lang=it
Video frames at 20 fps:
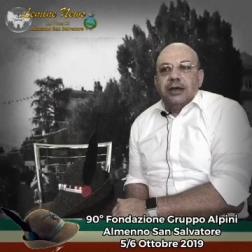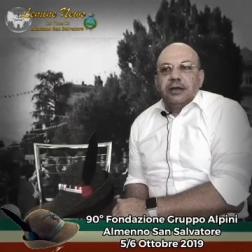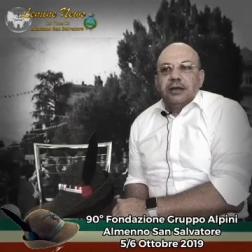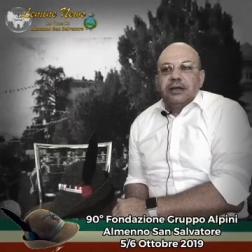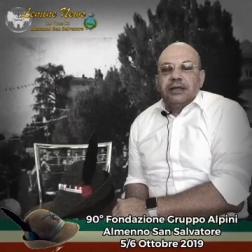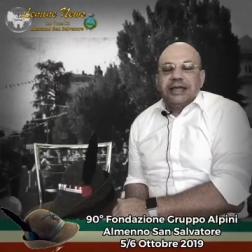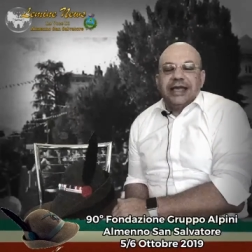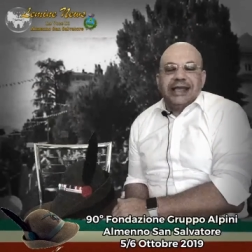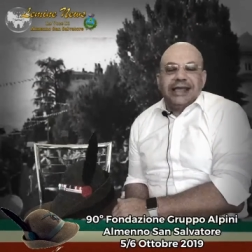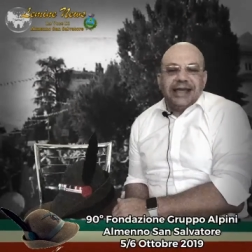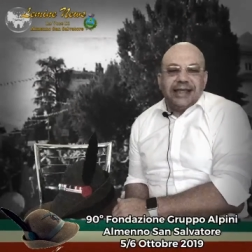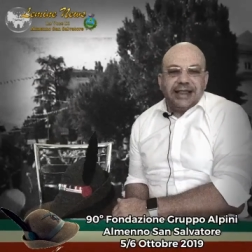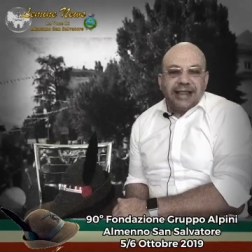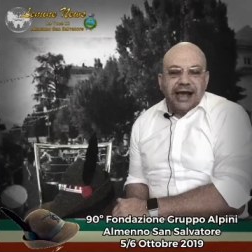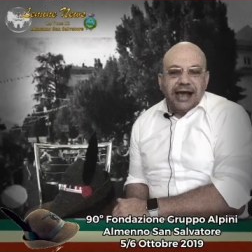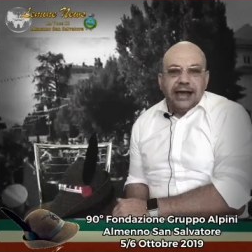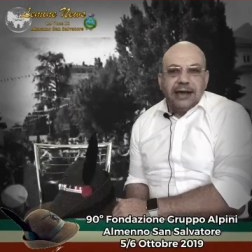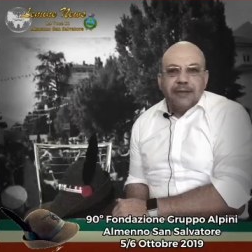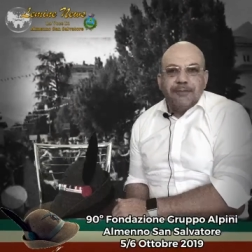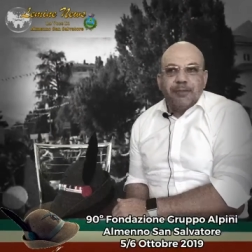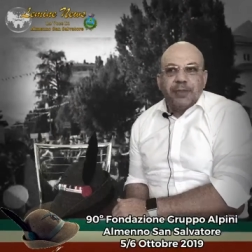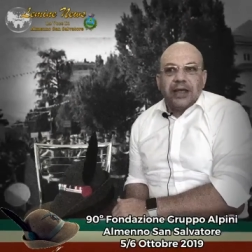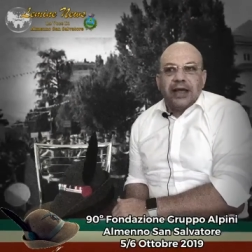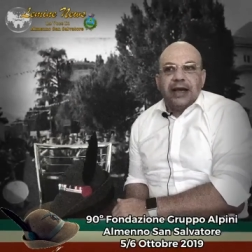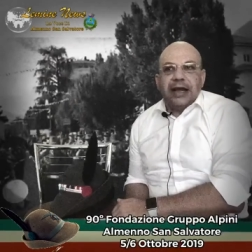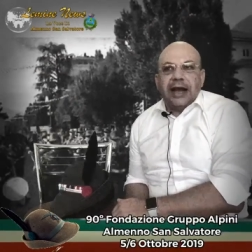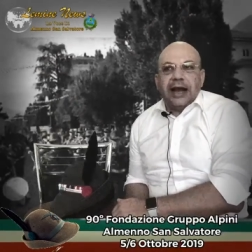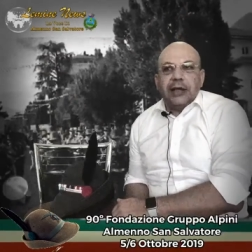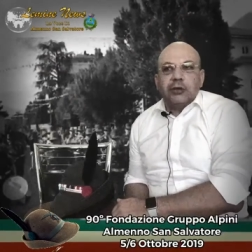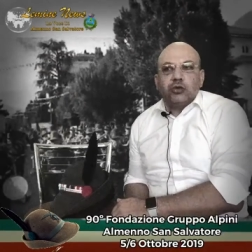dignità,
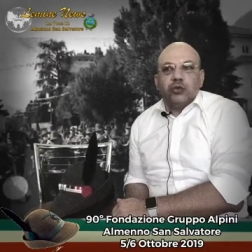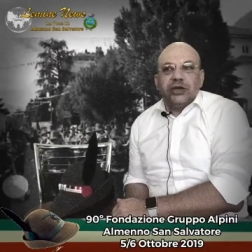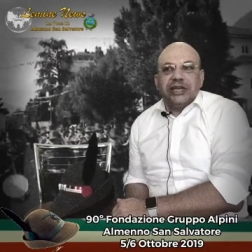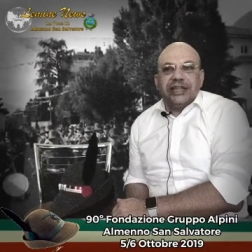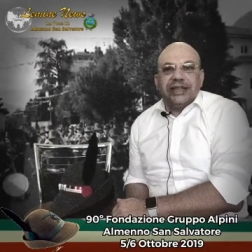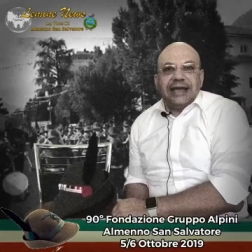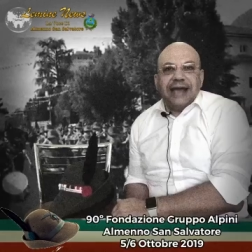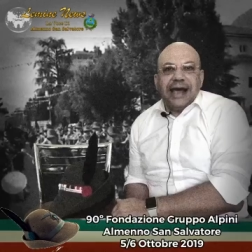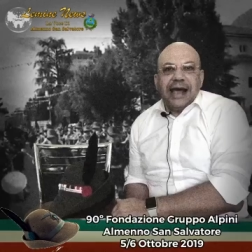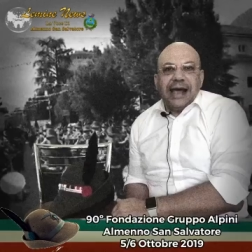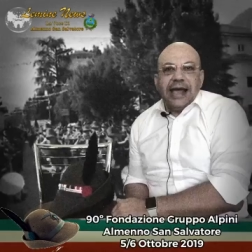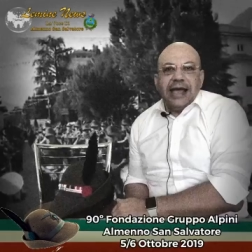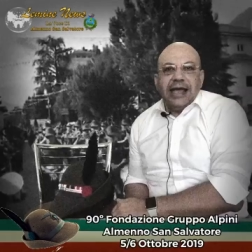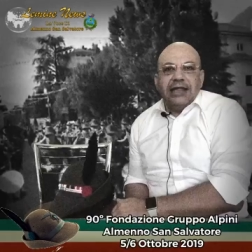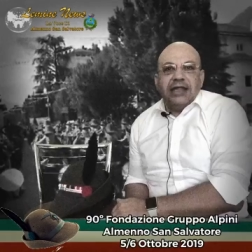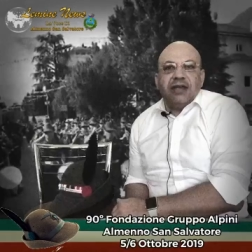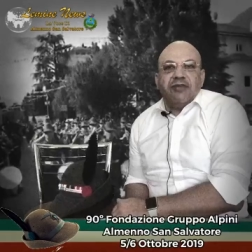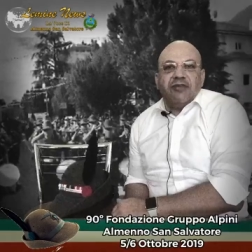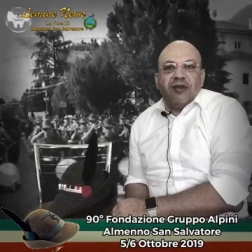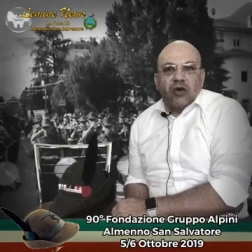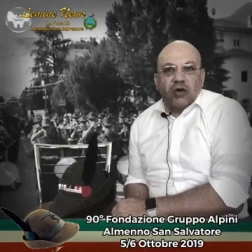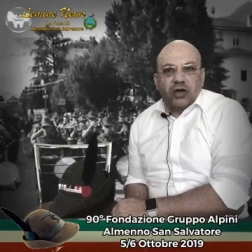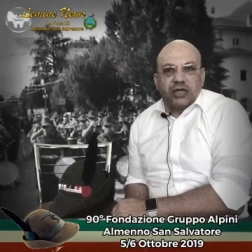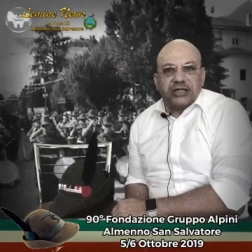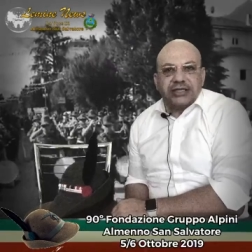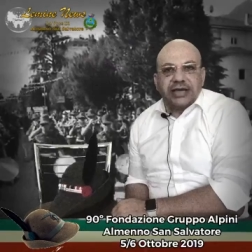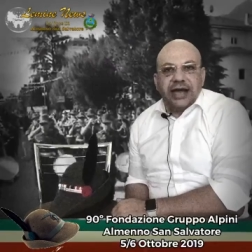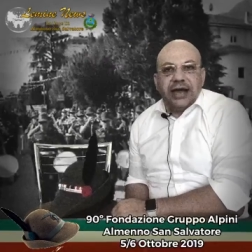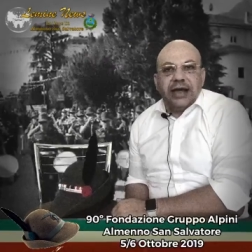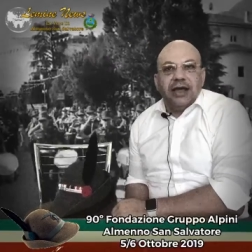gratuità e di
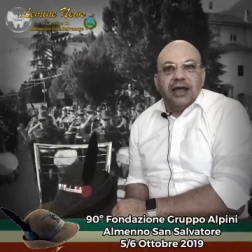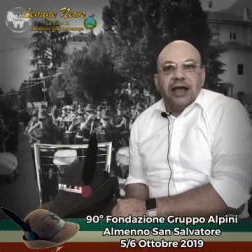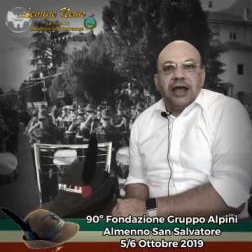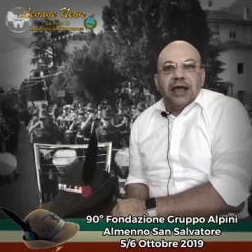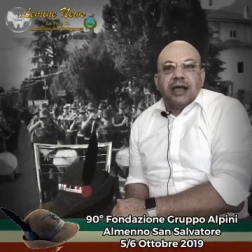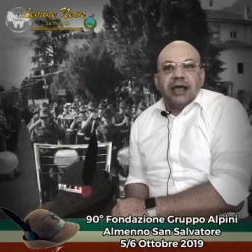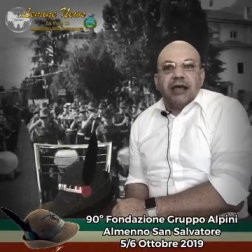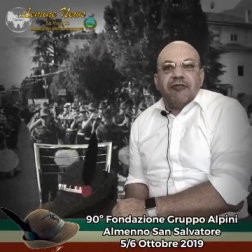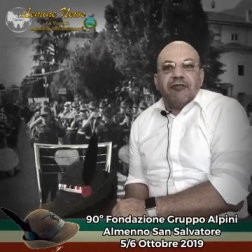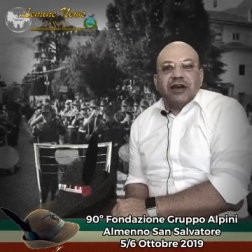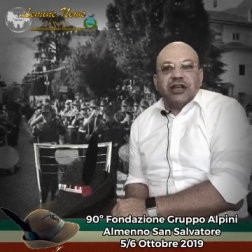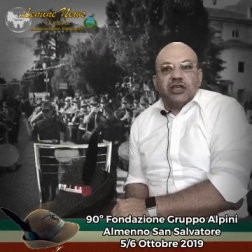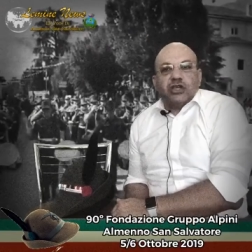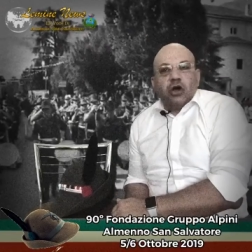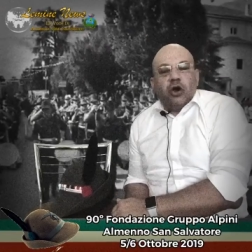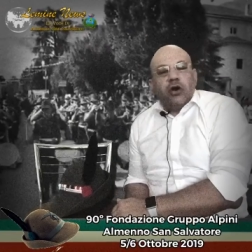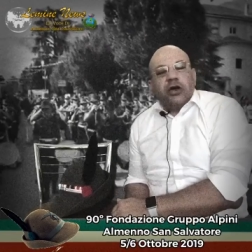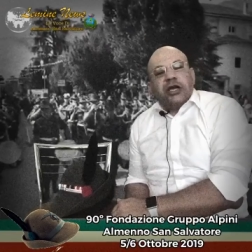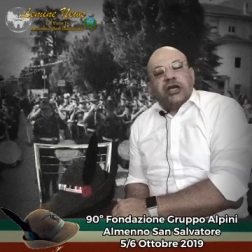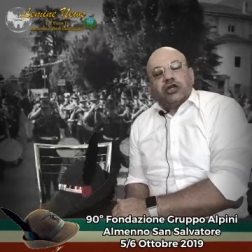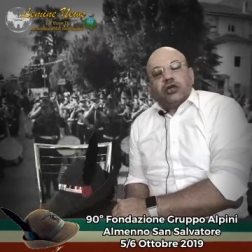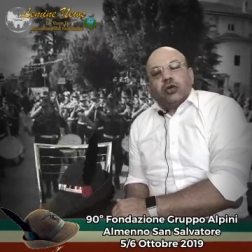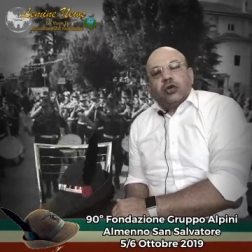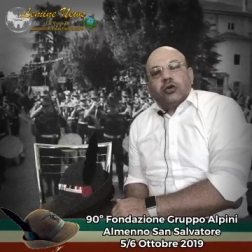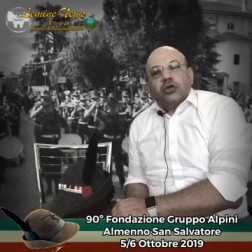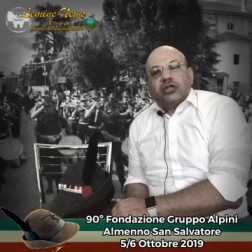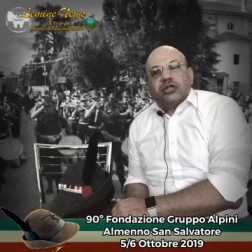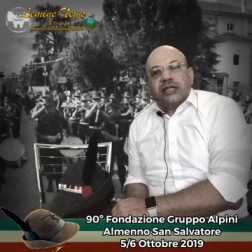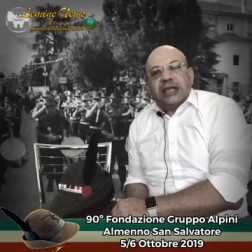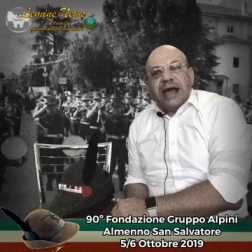forza, che fa ciò che sono
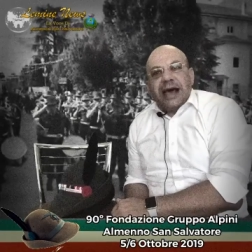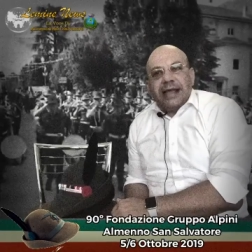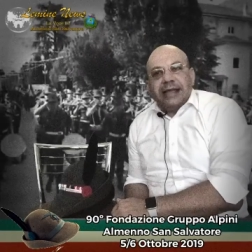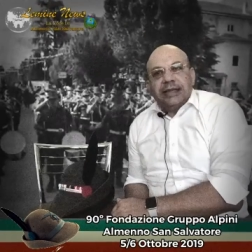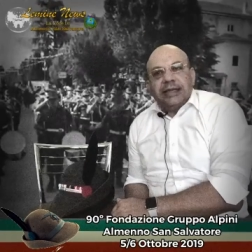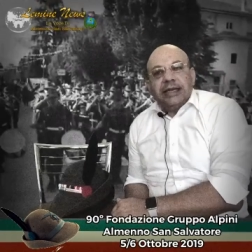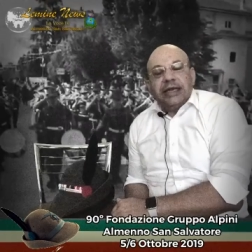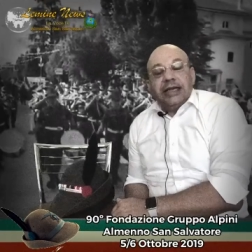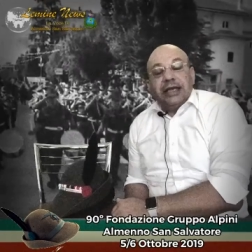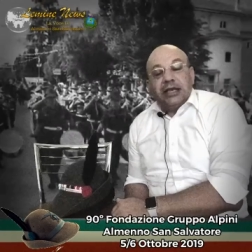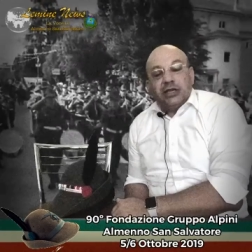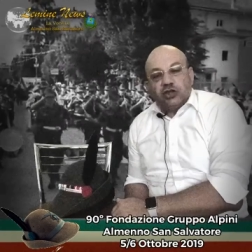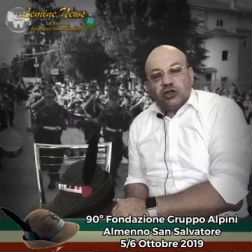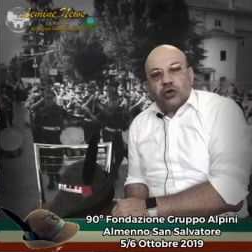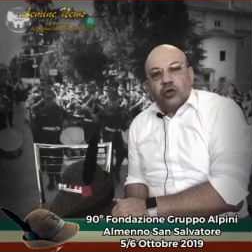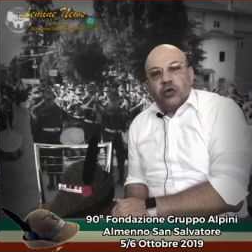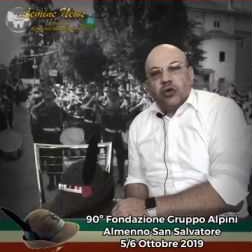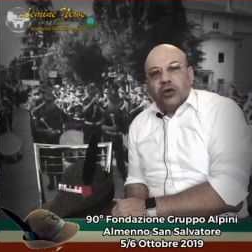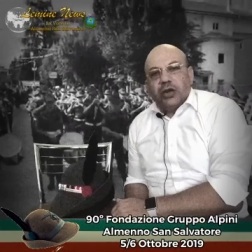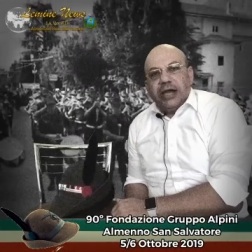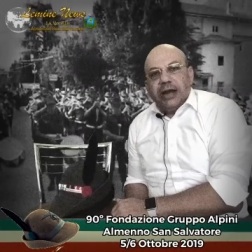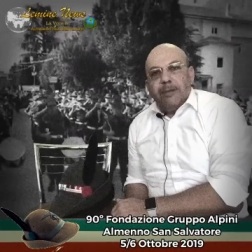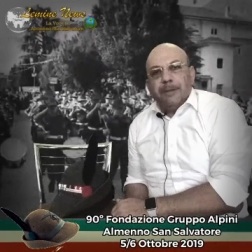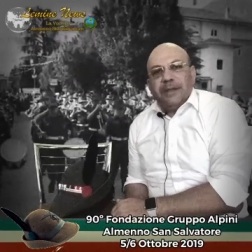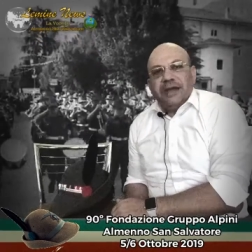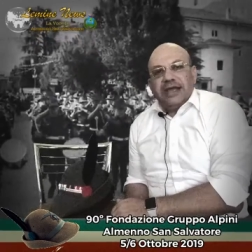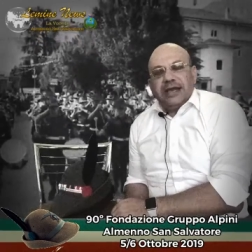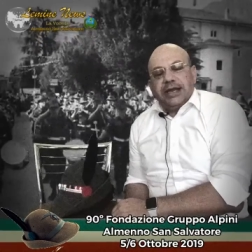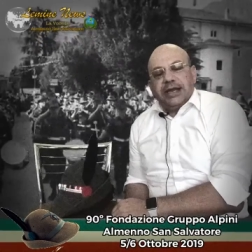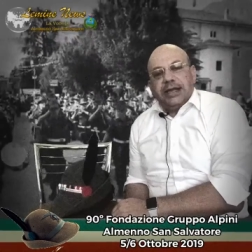stati e sono gli
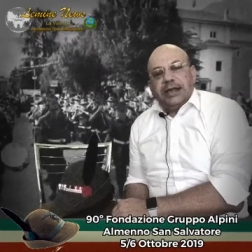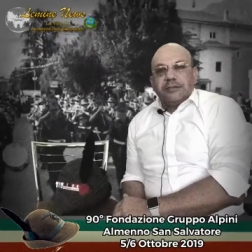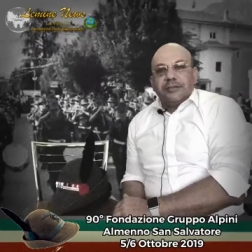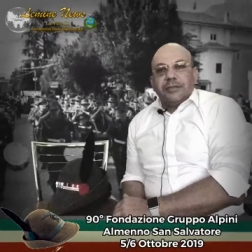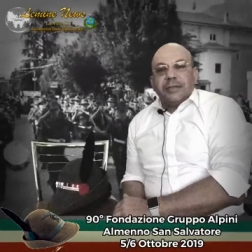alpini.